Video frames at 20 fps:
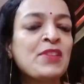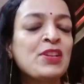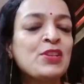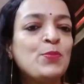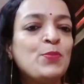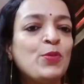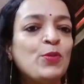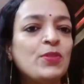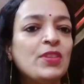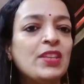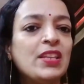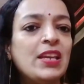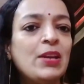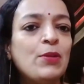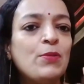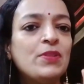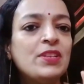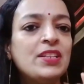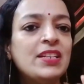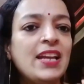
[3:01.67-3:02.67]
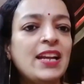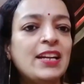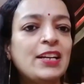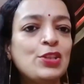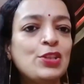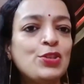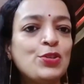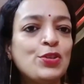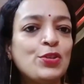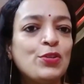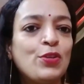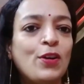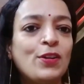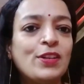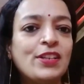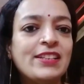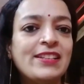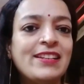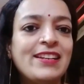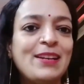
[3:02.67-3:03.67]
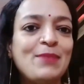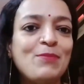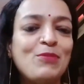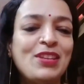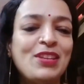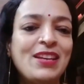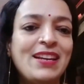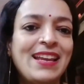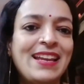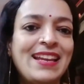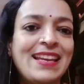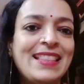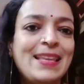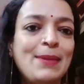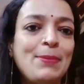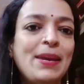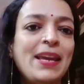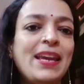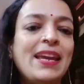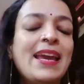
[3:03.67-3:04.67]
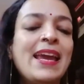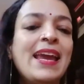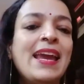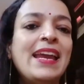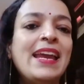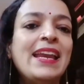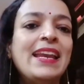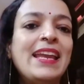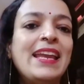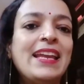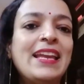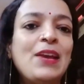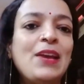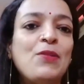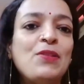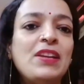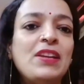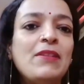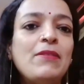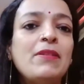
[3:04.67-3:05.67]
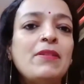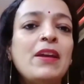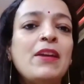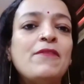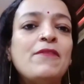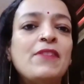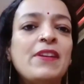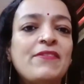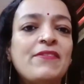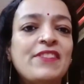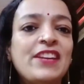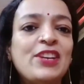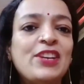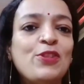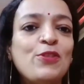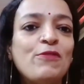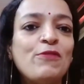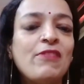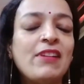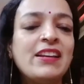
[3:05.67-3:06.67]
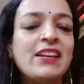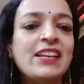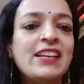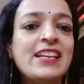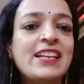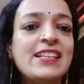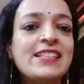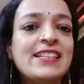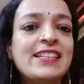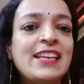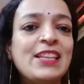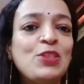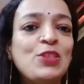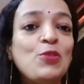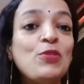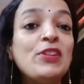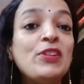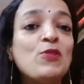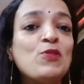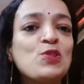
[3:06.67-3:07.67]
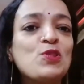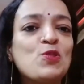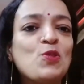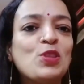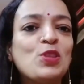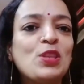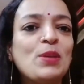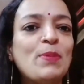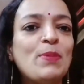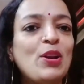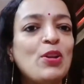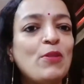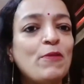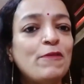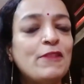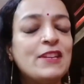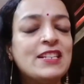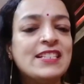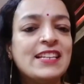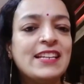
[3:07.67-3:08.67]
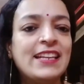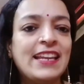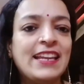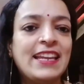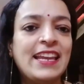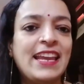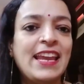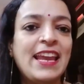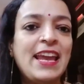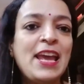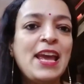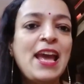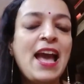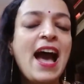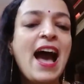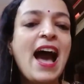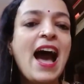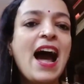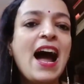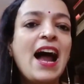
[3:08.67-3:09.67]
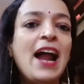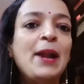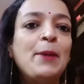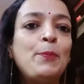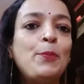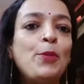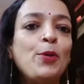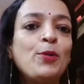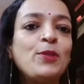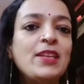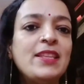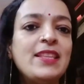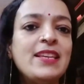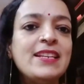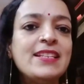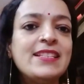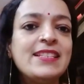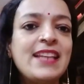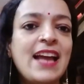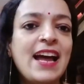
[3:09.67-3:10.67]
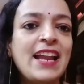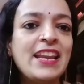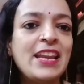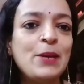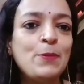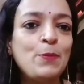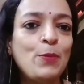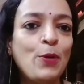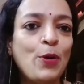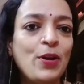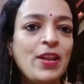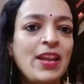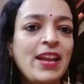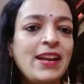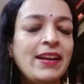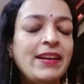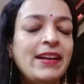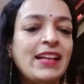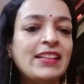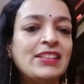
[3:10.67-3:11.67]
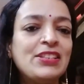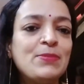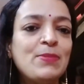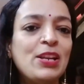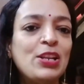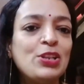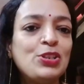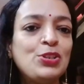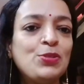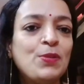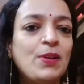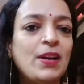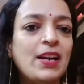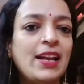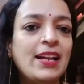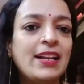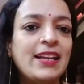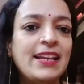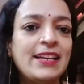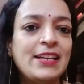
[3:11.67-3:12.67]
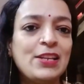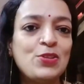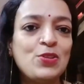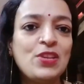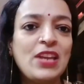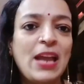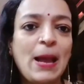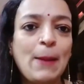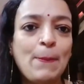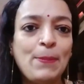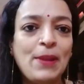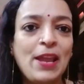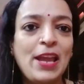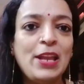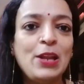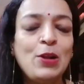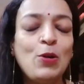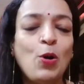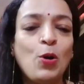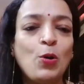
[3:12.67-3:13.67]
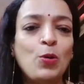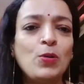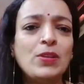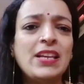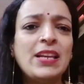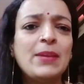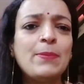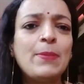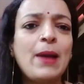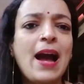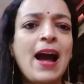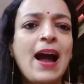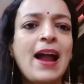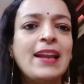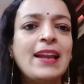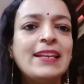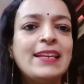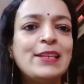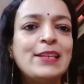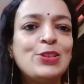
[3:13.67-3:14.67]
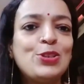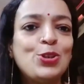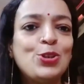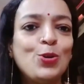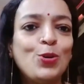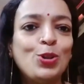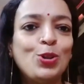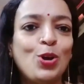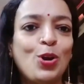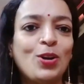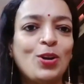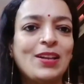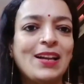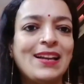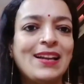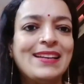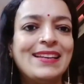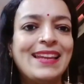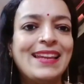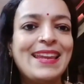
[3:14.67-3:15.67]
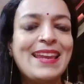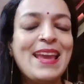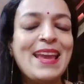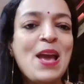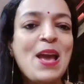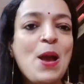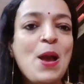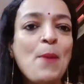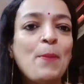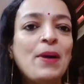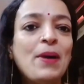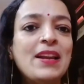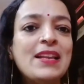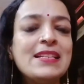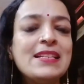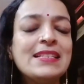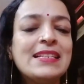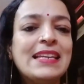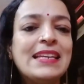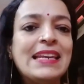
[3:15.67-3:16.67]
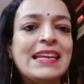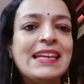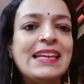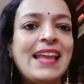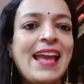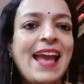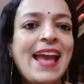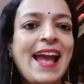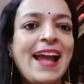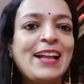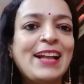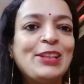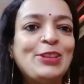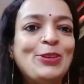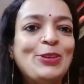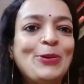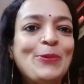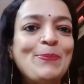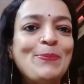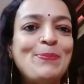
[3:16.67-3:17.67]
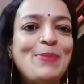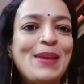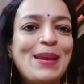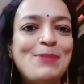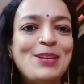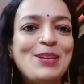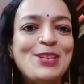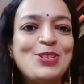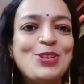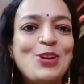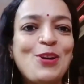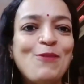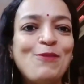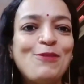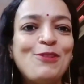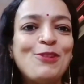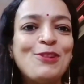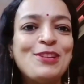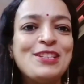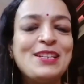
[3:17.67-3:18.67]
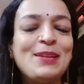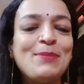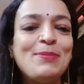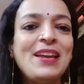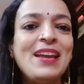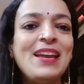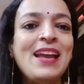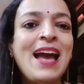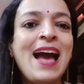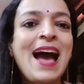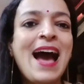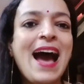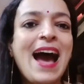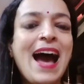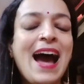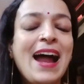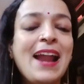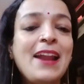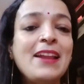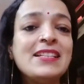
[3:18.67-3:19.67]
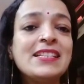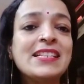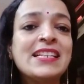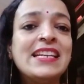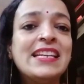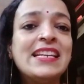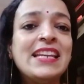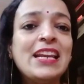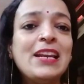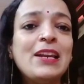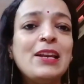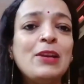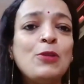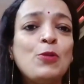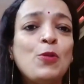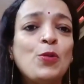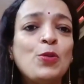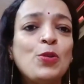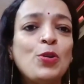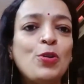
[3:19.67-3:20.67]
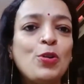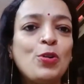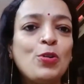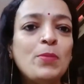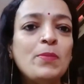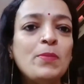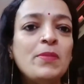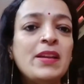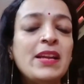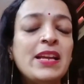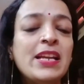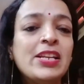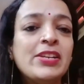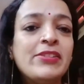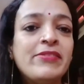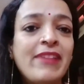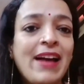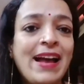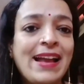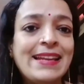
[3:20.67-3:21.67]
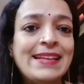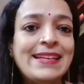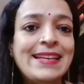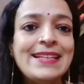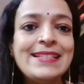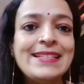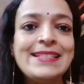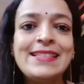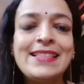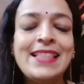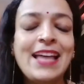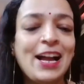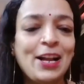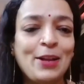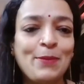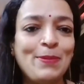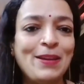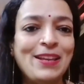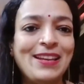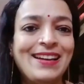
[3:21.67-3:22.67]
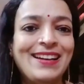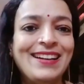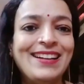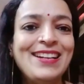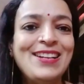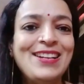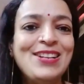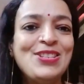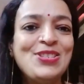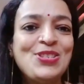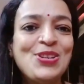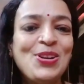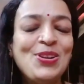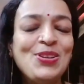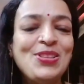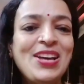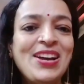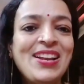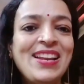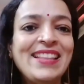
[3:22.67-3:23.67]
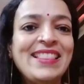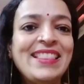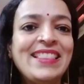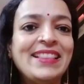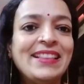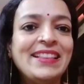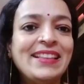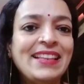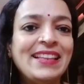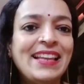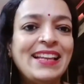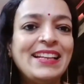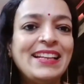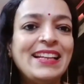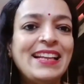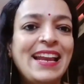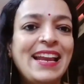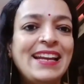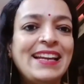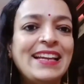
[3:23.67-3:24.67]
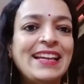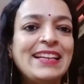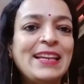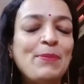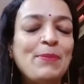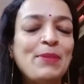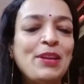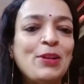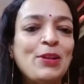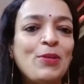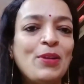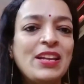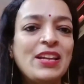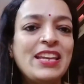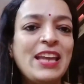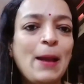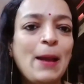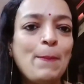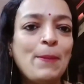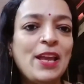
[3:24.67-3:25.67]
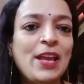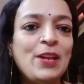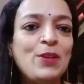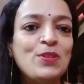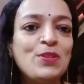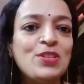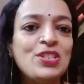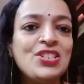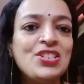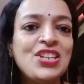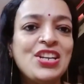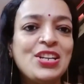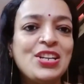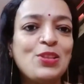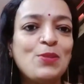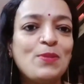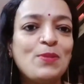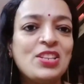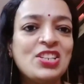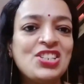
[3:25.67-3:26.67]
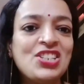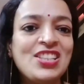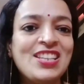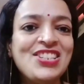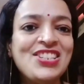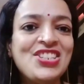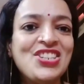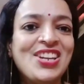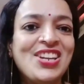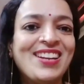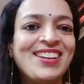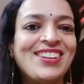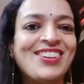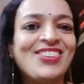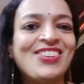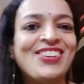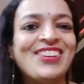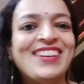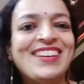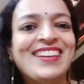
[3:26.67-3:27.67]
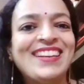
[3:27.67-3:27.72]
স্পুন দিয়ে উঠিয়ে একটা ছোট কন্টেনারের মধ্যে রেখে দেবে রেখে ওটা ফিফটিন টু টোয়েন্টি ডেজ কিন্তু ইউজ করতে পারো ফ্রিজে রেখে আর প্রতিদিন স্নানের পরে আর রাত্রিবেলা শোয়ার আগে এটা যদি অ্যাপ্লাই করো দেখবে আর কিচ্ছুর দরকার নেই মানে স্কিন একদম বেবি সফট হয়ে যাবে আর স্কিনের কোনো রকম ড্রাইনেস থাকবে না চলো তাহলে এটা কেমনি করে কি অ্যাপ্লাই করছে সেটা তোমাদের সাথে শেয়ার করি